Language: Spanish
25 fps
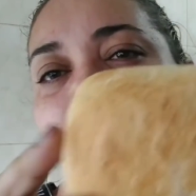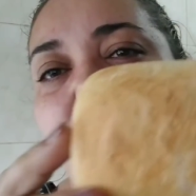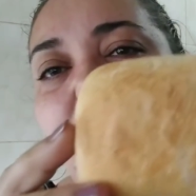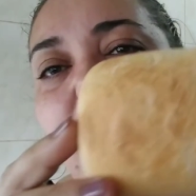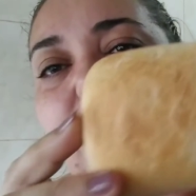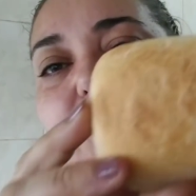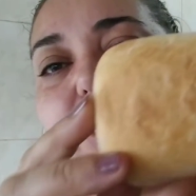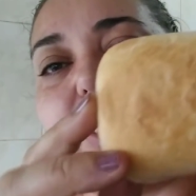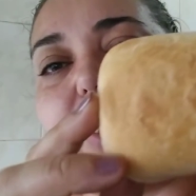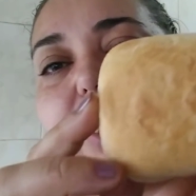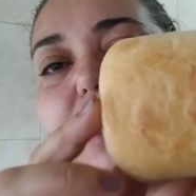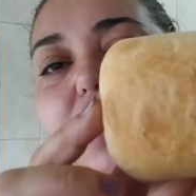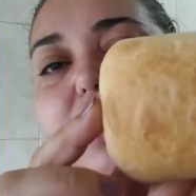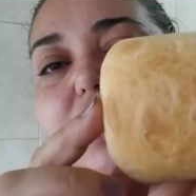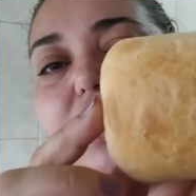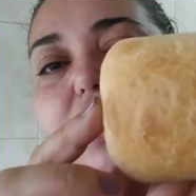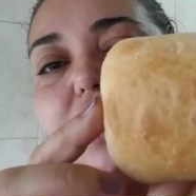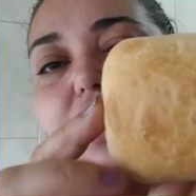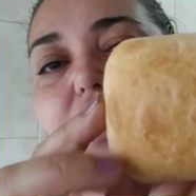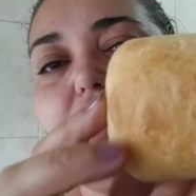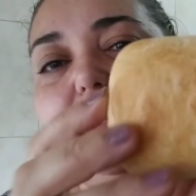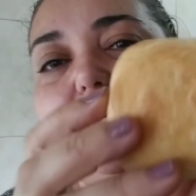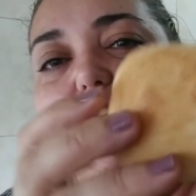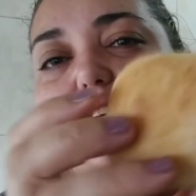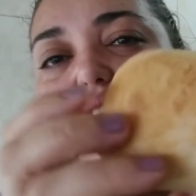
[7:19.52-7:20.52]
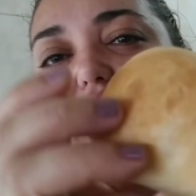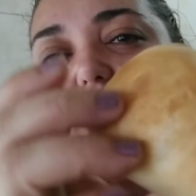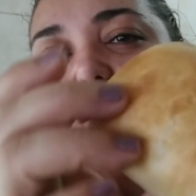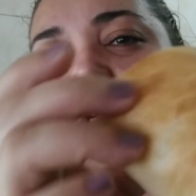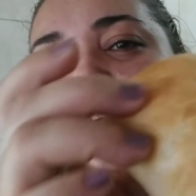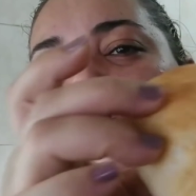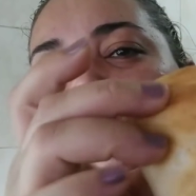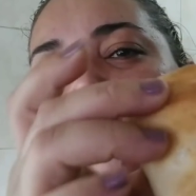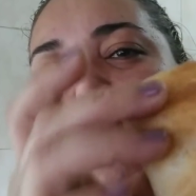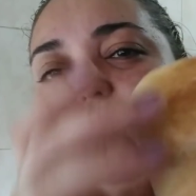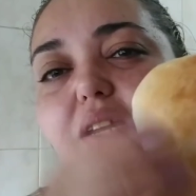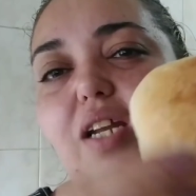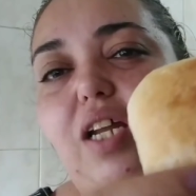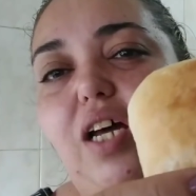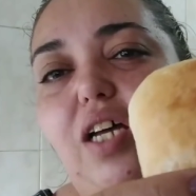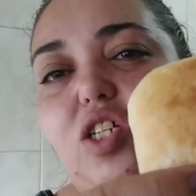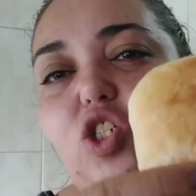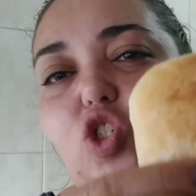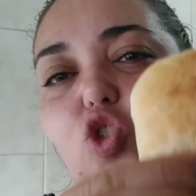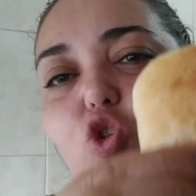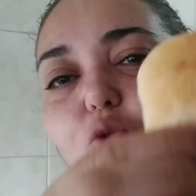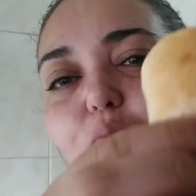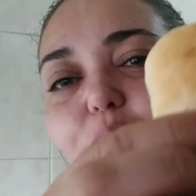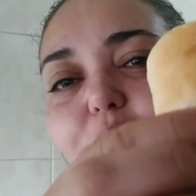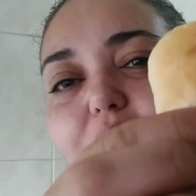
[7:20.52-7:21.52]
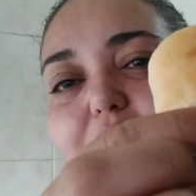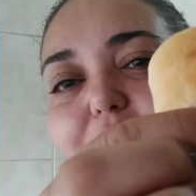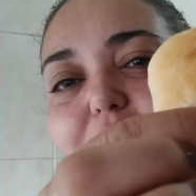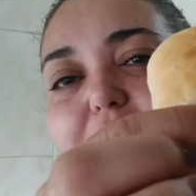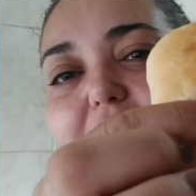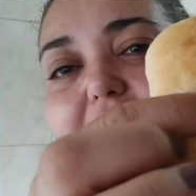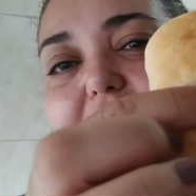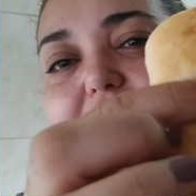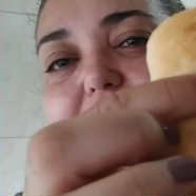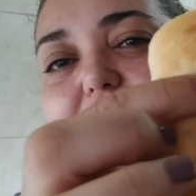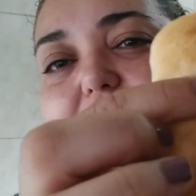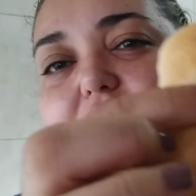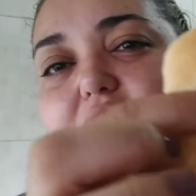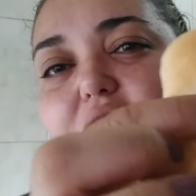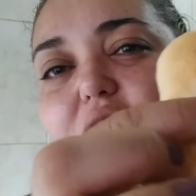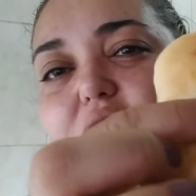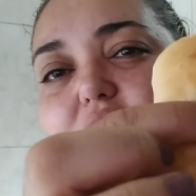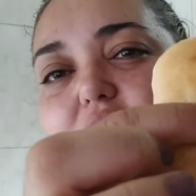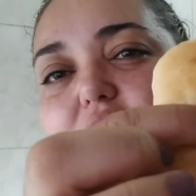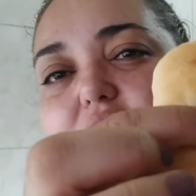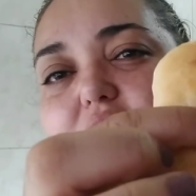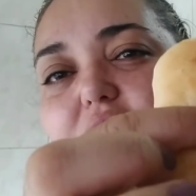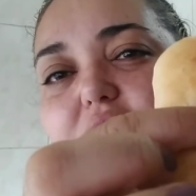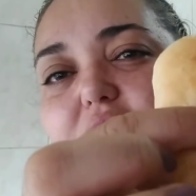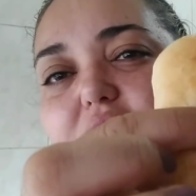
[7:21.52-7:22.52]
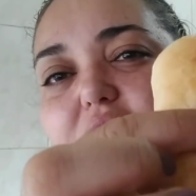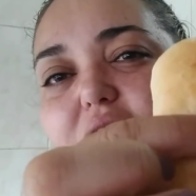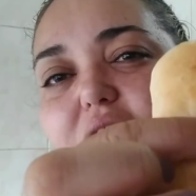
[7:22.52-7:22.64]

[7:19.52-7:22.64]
grandecitas, ¿eh? Y mira, súper blandito,